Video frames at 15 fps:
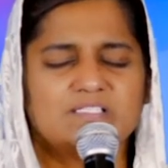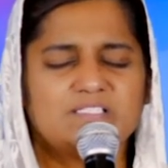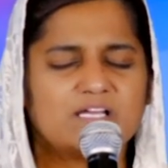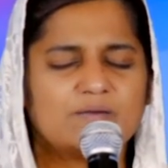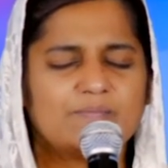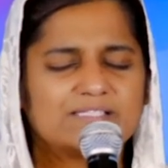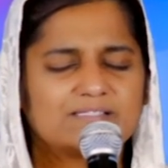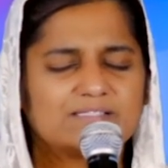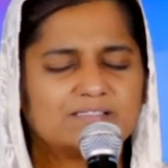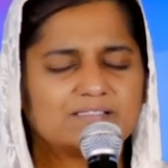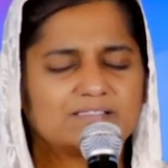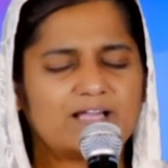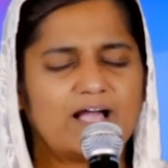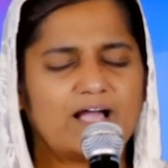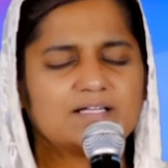ஜபத்தில்
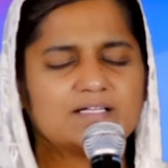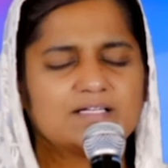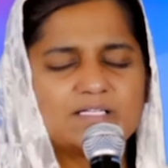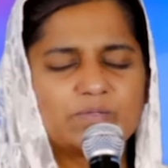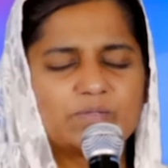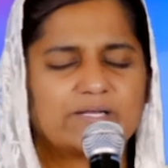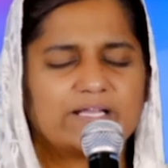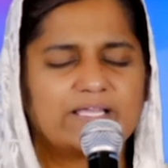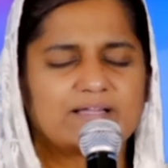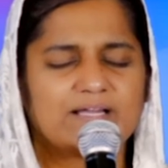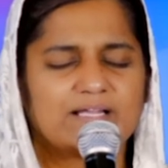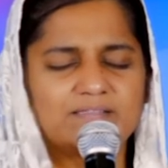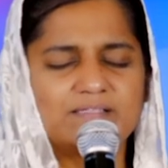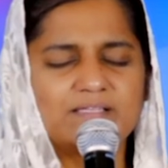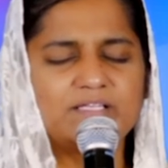தாங்குகிறவர்களை
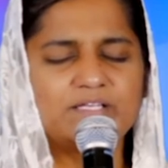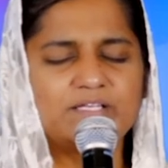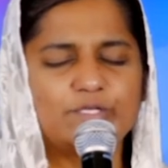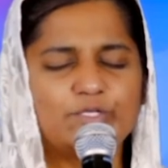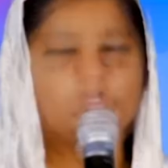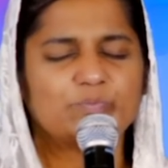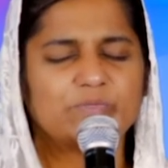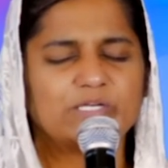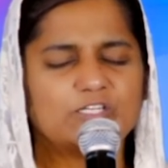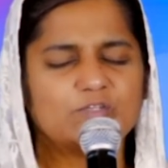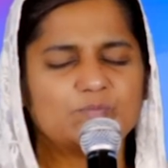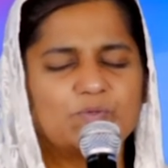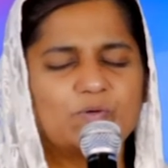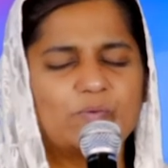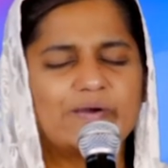கர்த்த நீர் இன்னும்
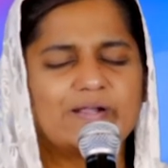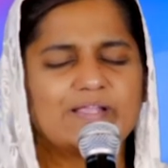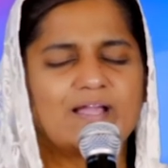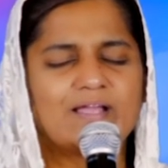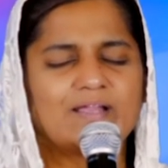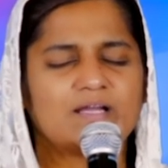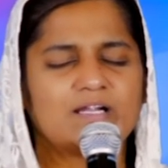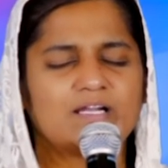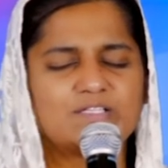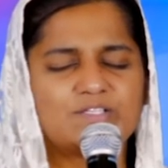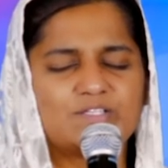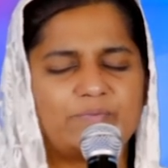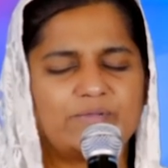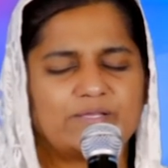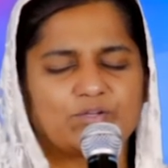எழுப்பும்படியாய் நாங்கள்
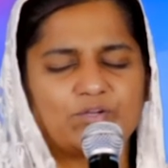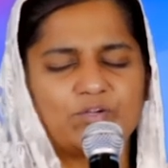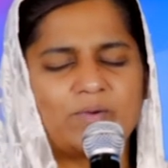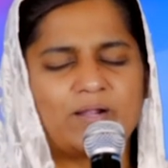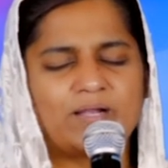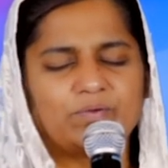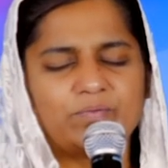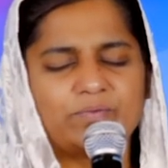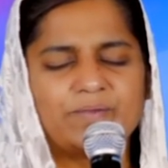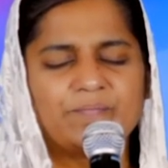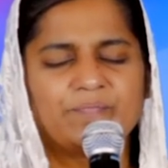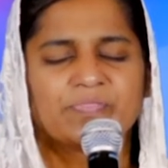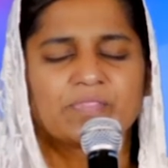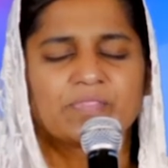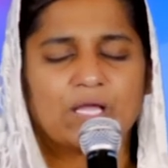ஜெபிக்கிறோம் ஆண்டவரே
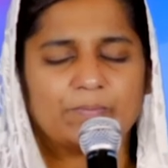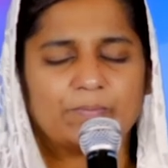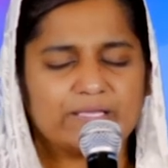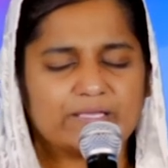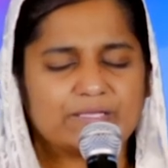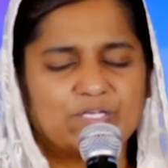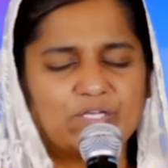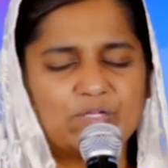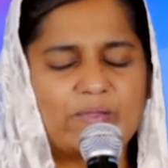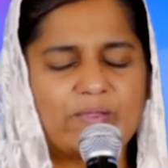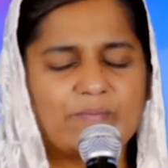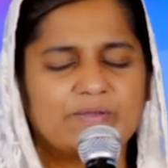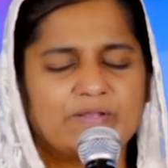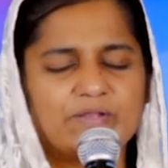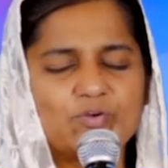நம்முடைய கிருபை
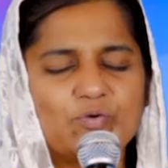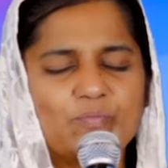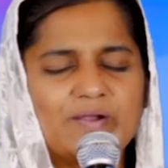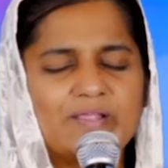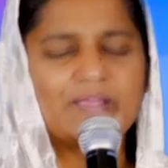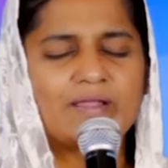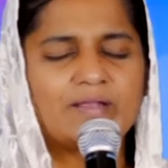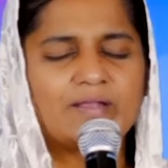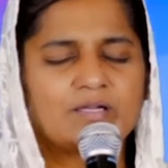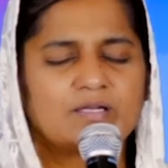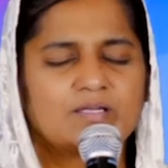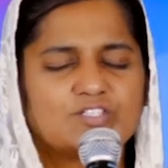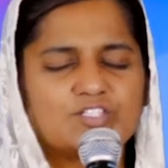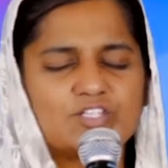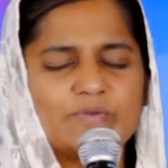பெருகும்படியாக
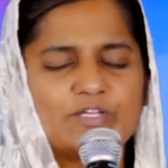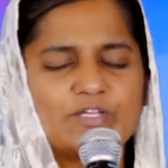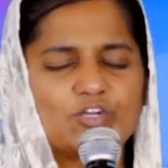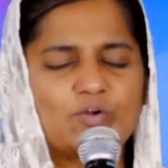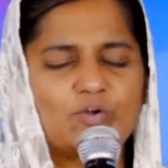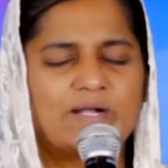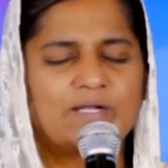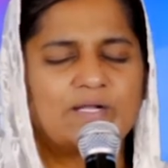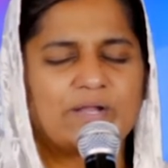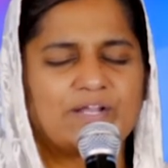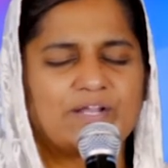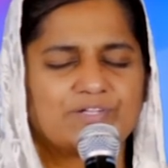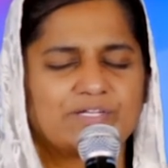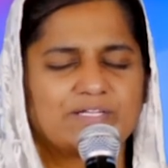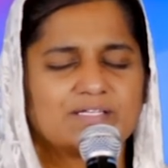நாங்கள் ஜெபிக்கிறோம் ஆண்டவர்
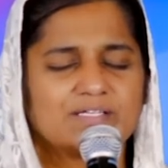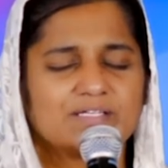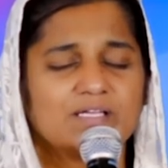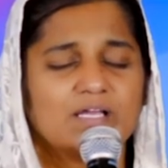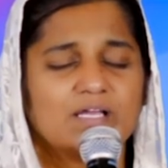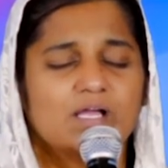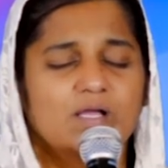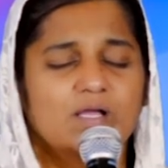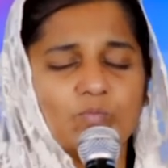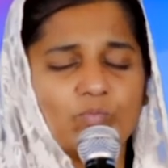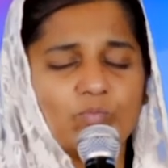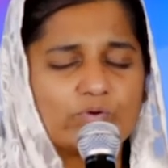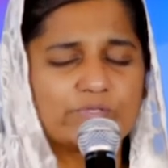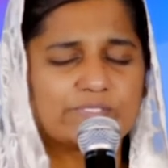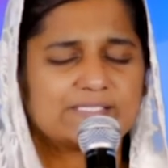அன்றைக்கு
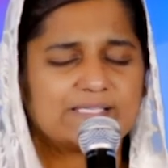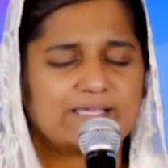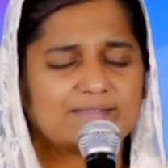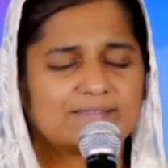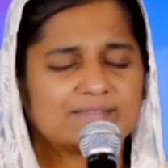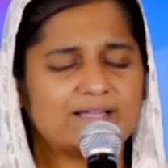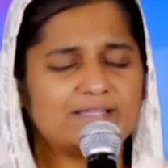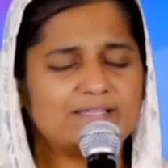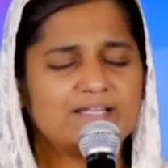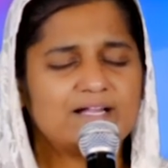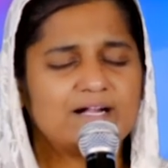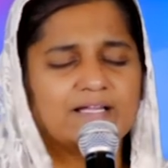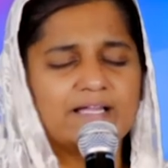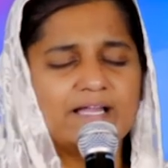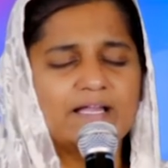மோசே
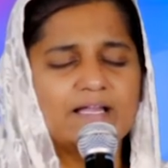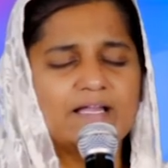தனியாக